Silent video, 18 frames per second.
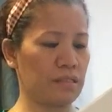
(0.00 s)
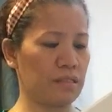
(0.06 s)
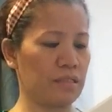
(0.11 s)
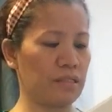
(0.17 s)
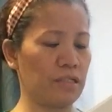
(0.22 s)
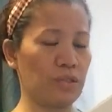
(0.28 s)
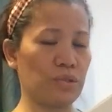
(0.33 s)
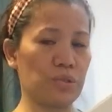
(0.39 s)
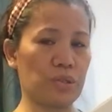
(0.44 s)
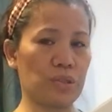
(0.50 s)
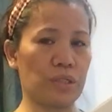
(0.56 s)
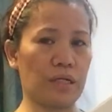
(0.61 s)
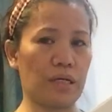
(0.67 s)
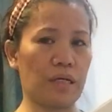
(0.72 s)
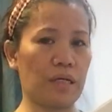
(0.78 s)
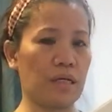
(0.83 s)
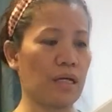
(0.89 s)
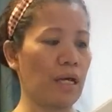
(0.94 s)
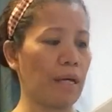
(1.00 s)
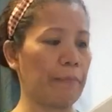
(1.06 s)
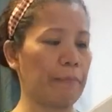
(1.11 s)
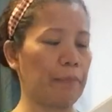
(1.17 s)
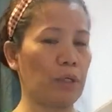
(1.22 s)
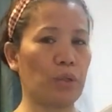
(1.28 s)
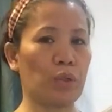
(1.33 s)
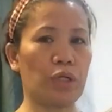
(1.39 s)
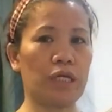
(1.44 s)
Ito siya.
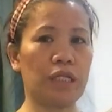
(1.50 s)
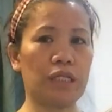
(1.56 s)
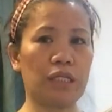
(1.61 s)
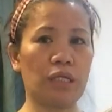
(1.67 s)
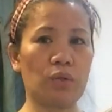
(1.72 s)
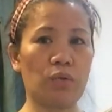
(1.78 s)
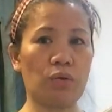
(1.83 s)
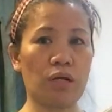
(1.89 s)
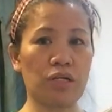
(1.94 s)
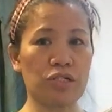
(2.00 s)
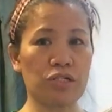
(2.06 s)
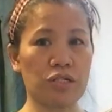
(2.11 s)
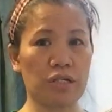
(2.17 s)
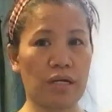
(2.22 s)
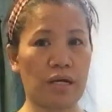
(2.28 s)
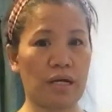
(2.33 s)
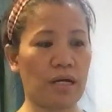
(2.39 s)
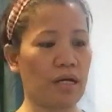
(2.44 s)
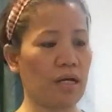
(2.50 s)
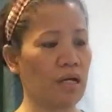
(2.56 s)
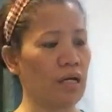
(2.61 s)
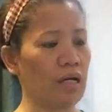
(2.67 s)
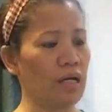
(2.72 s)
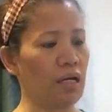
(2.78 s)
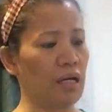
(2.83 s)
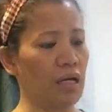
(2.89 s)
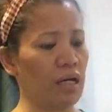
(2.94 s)
Pero hindi ko lang siya
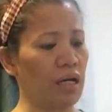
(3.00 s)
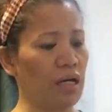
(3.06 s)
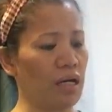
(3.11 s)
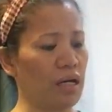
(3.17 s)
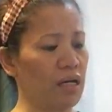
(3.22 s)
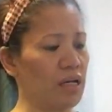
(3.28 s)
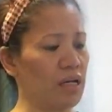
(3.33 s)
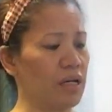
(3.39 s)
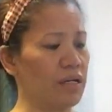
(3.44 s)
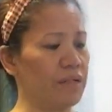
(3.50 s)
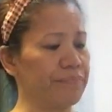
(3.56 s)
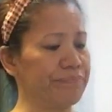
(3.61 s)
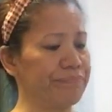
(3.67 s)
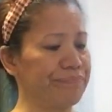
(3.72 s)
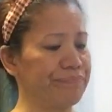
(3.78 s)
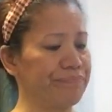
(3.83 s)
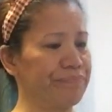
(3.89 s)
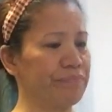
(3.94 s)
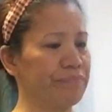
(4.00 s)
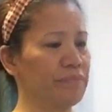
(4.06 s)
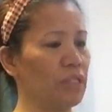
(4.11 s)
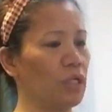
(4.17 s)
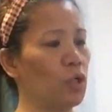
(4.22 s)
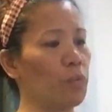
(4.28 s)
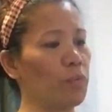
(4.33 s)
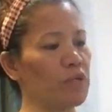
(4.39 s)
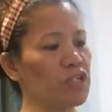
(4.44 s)
uh, hindi
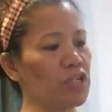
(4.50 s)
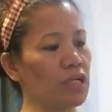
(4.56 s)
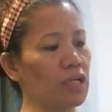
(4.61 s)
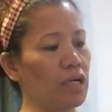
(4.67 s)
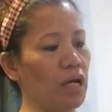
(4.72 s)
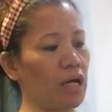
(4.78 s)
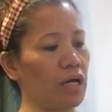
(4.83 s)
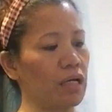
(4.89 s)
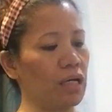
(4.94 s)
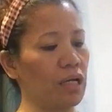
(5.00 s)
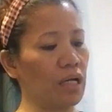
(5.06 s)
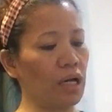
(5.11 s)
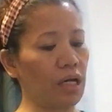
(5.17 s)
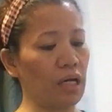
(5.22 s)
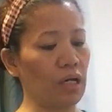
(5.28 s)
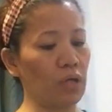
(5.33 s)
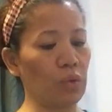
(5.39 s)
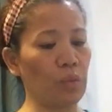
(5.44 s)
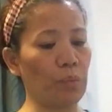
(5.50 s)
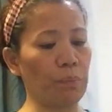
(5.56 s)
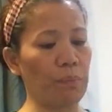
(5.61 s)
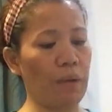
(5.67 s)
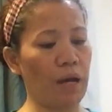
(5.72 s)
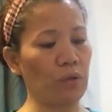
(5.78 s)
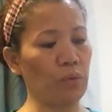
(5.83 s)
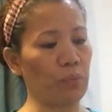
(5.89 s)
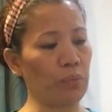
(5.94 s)
ko pa siya na ilagay kung
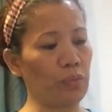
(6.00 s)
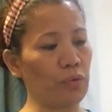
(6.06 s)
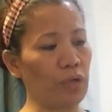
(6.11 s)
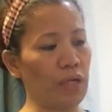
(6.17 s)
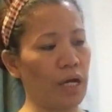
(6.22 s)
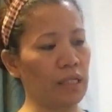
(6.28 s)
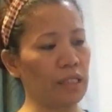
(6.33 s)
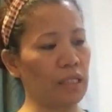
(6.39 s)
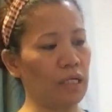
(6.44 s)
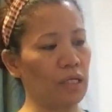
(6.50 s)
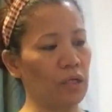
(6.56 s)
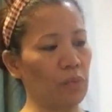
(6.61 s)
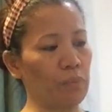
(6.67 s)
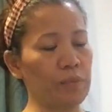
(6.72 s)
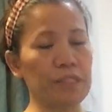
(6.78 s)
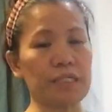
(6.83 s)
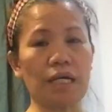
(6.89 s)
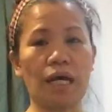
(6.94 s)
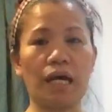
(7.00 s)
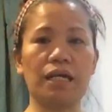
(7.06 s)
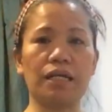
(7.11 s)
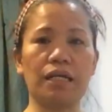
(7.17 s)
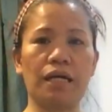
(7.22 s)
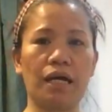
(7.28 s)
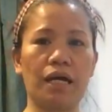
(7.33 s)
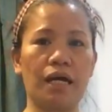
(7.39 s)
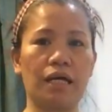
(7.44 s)
paano po natin
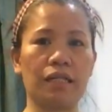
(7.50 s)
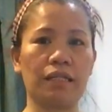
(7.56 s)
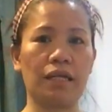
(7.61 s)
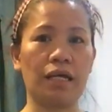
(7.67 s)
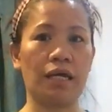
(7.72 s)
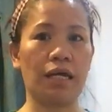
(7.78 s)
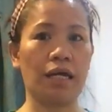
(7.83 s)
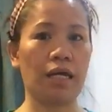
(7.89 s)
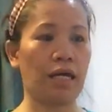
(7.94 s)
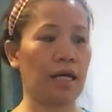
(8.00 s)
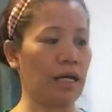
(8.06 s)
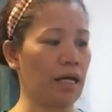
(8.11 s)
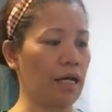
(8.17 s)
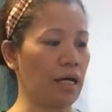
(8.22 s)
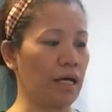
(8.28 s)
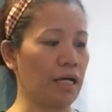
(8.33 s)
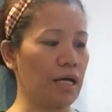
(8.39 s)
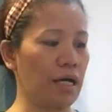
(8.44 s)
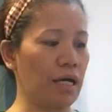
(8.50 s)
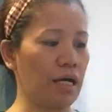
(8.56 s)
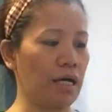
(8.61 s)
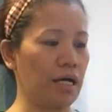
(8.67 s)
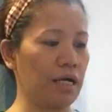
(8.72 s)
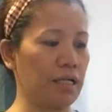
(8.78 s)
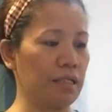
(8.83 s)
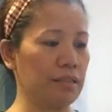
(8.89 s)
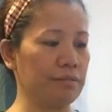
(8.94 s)
umpisahan at
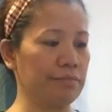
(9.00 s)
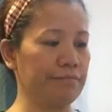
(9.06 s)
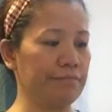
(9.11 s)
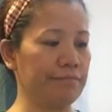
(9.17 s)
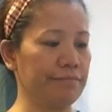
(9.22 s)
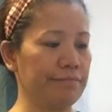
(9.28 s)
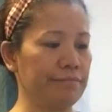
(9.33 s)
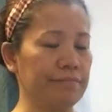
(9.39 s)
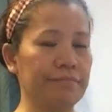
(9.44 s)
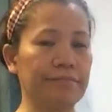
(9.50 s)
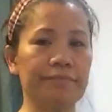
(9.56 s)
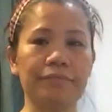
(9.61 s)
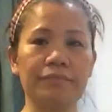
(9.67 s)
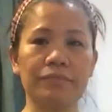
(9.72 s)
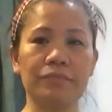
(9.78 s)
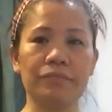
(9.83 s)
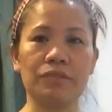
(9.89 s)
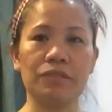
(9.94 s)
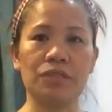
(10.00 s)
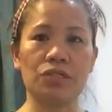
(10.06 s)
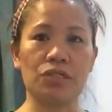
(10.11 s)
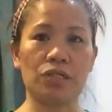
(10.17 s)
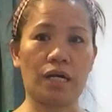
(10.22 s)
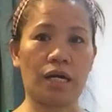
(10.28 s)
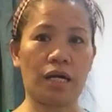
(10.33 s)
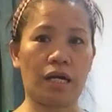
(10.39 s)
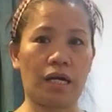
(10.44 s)
hanggang
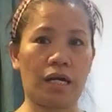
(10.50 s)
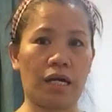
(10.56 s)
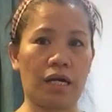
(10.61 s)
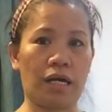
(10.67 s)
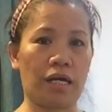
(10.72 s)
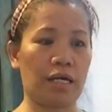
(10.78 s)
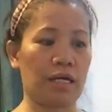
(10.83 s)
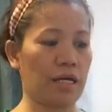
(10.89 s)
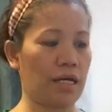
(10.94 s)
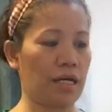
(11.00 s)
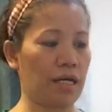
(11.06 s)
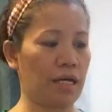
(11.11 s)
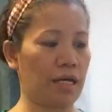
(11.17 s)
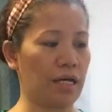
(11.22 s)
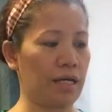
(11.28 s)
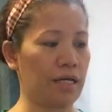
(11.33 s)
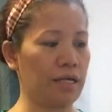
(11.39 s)
siya ay uh,